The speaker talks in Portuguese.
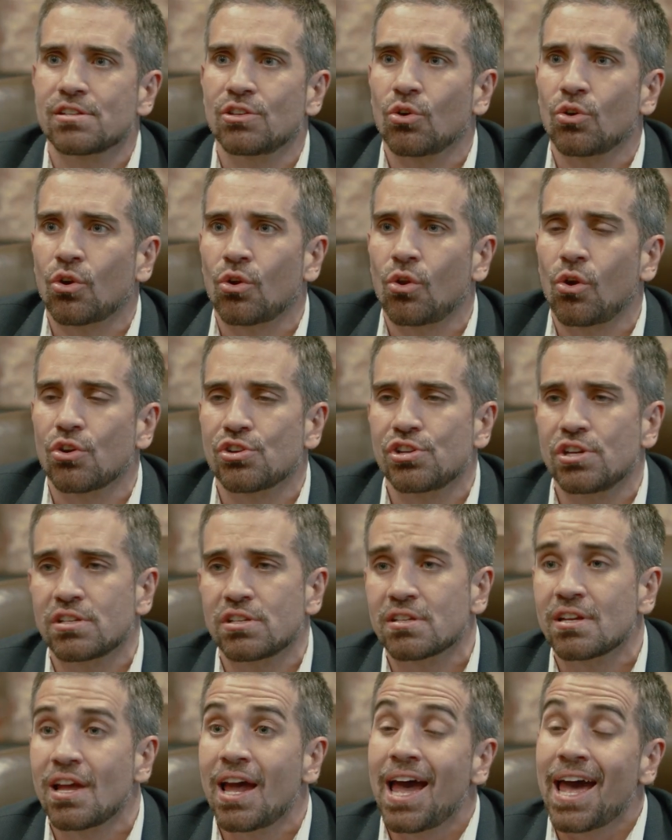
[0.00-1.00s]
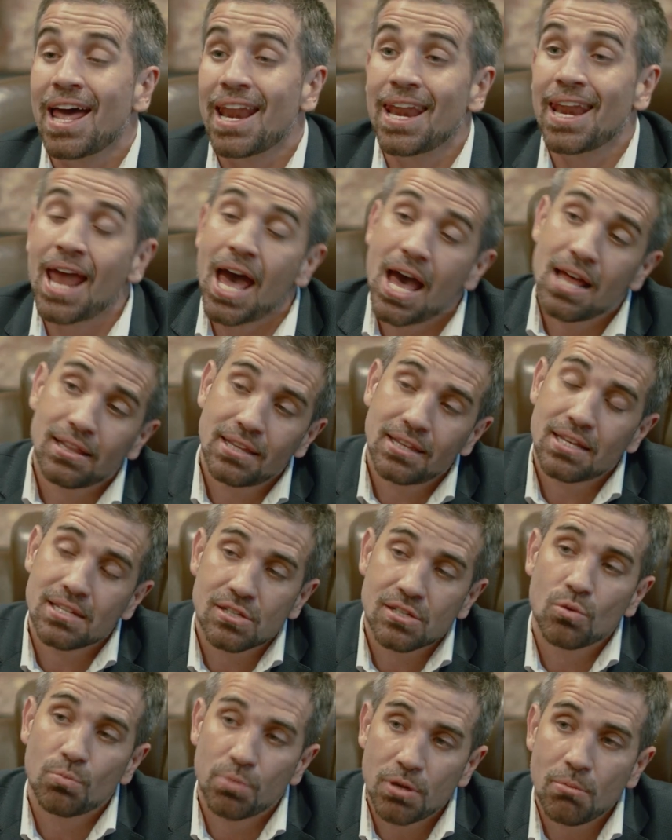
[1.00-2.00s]
endocrinologistas, na
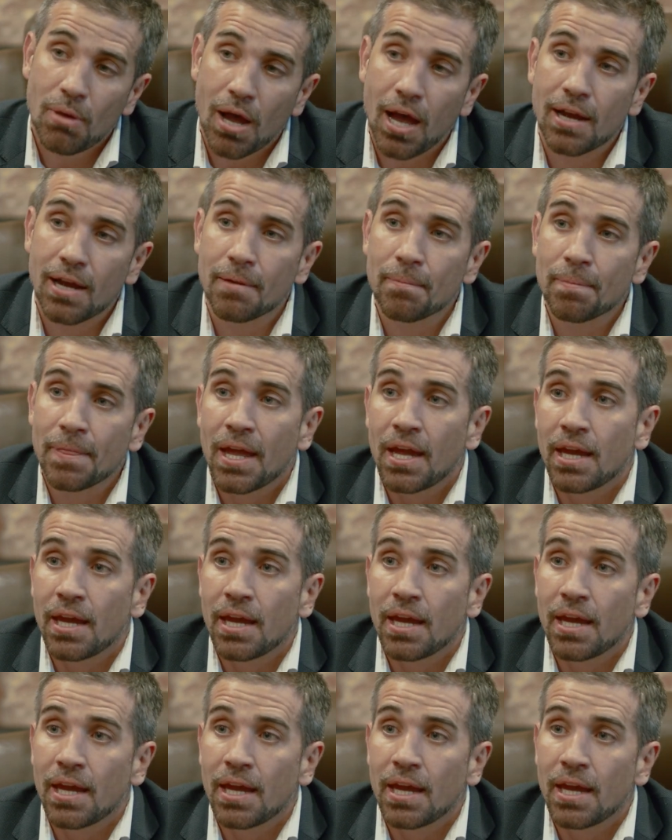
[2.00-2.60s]
atenção primária.